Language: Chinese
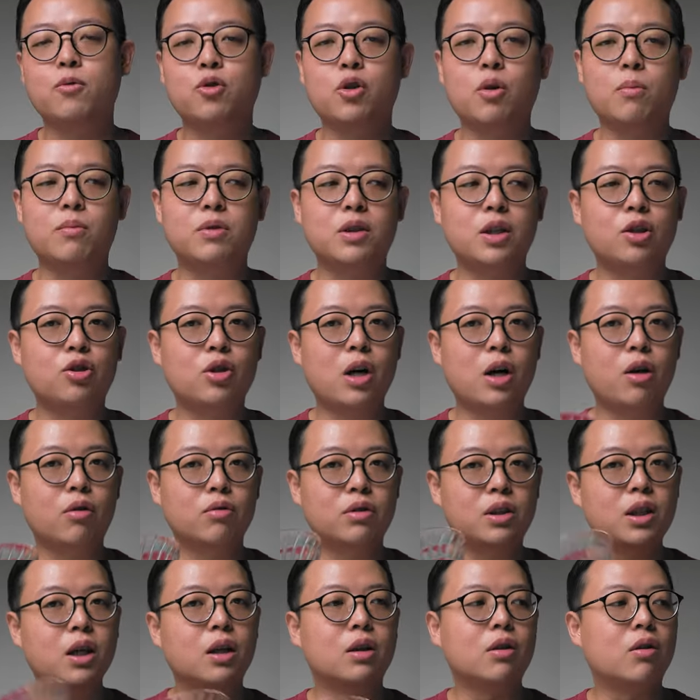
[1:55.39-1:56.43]
所以我们今天就要用
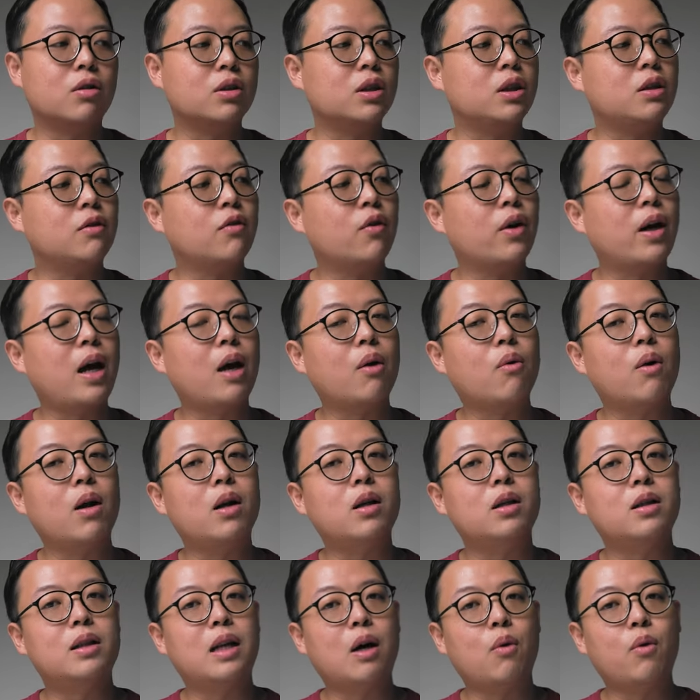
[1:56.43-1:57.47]
这个东西风味开
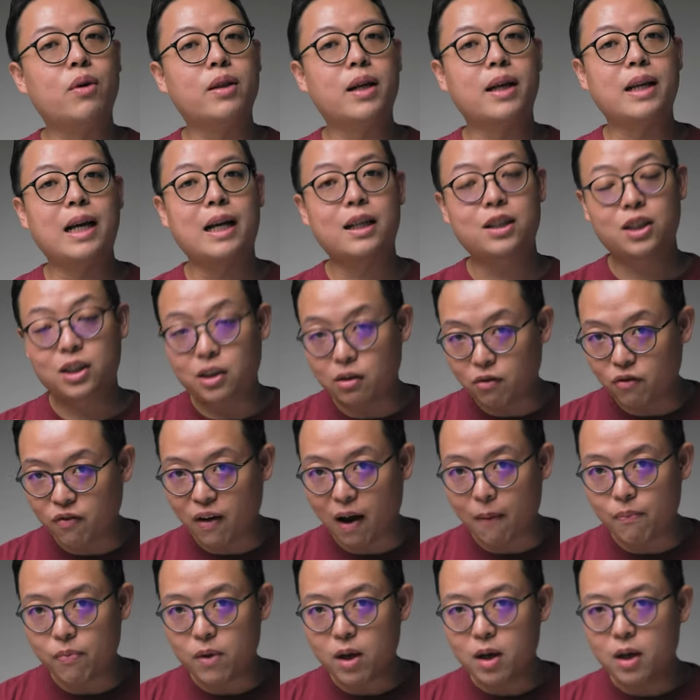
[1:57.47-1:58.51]
关呢来为大家示
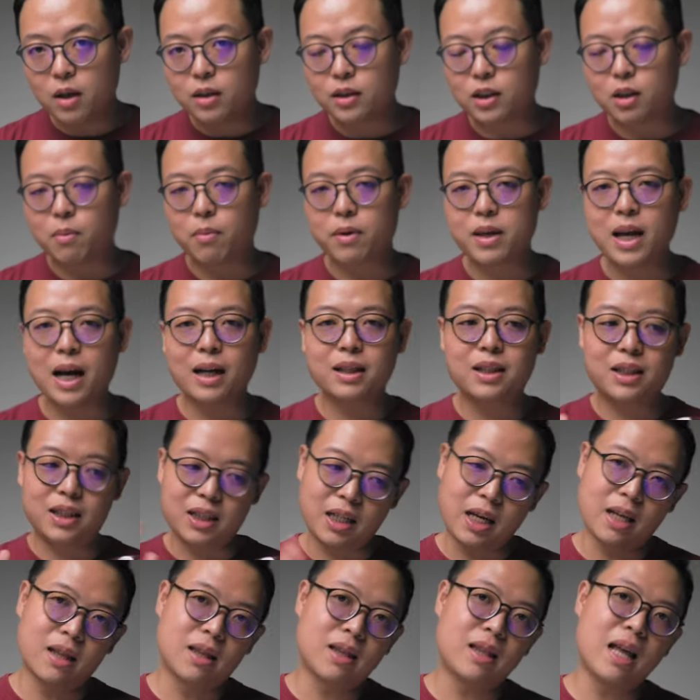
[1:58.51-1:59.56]
范怎么样
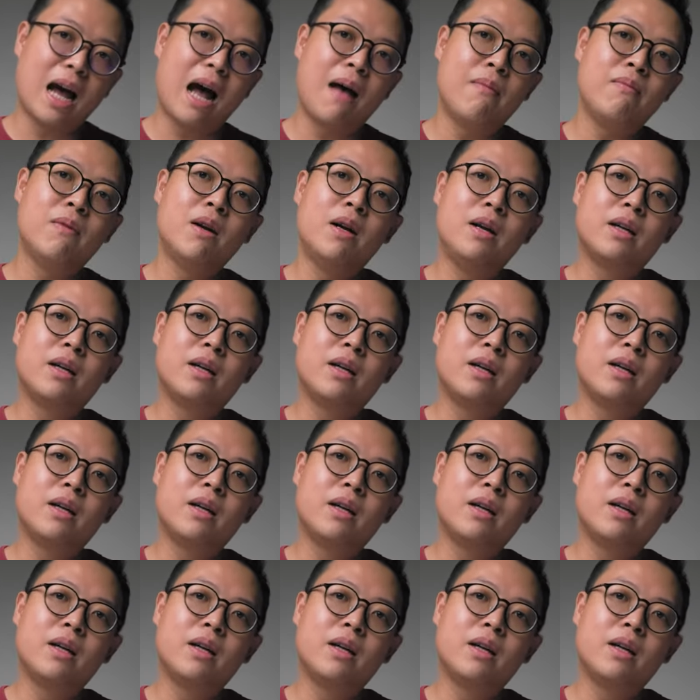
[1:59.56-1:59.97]
简单